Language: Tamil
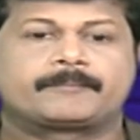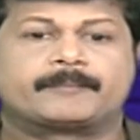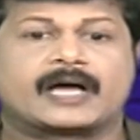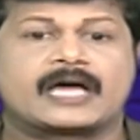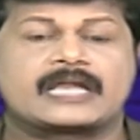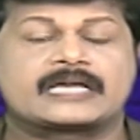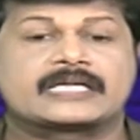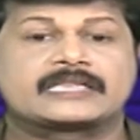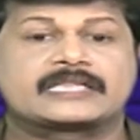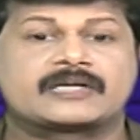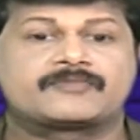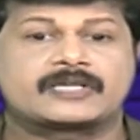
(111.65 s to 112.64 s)

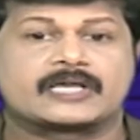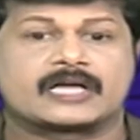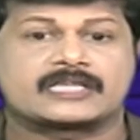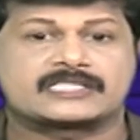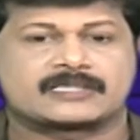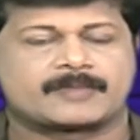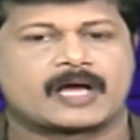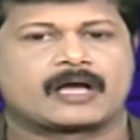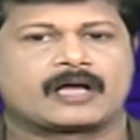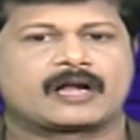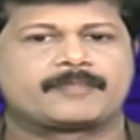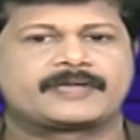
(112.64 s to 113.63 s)
பாலகந்தர்வ கானசபா
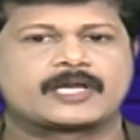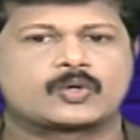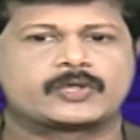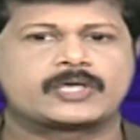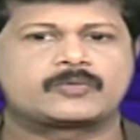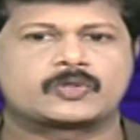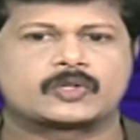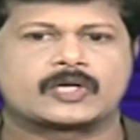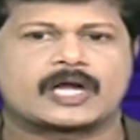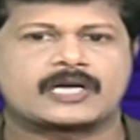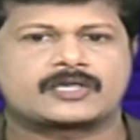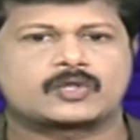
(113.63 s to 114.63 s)
அப்படிங்கக்கூடிய ஒரு
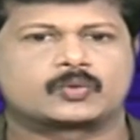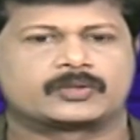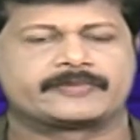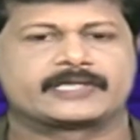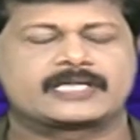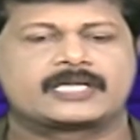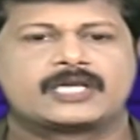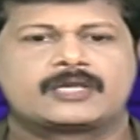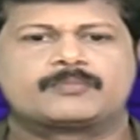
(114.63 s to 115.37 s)
நாடக குழுவினர்